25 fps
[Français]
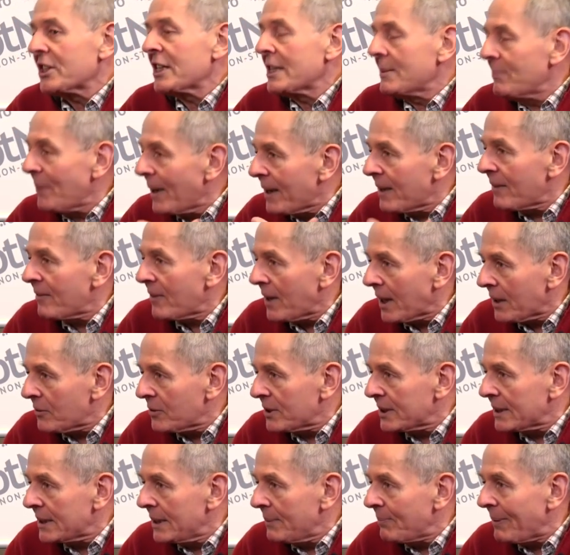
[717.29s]
J'espère y avoir
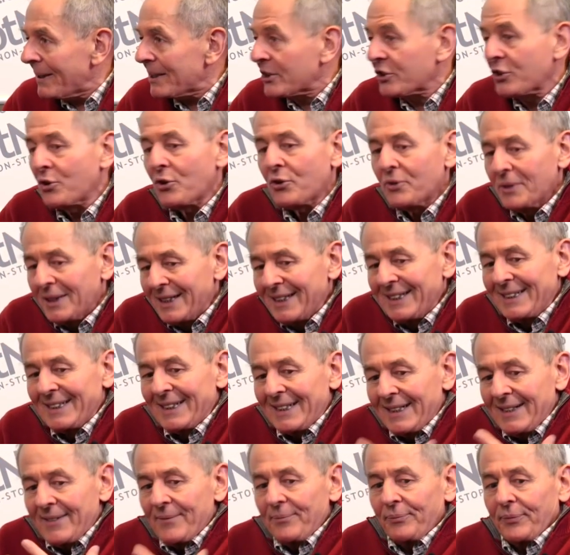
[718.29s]
réussi parce que.
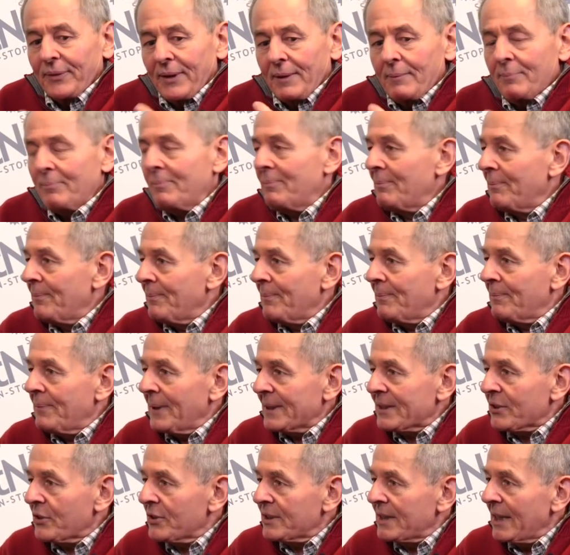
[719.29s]
Monsieur Volton.
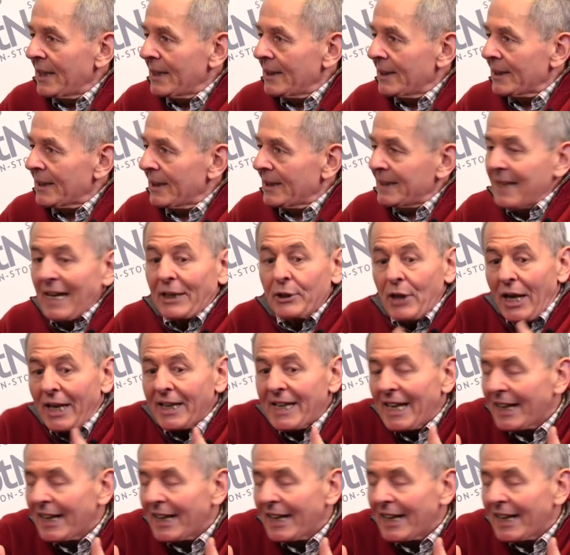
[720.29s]
Parce que il y, a de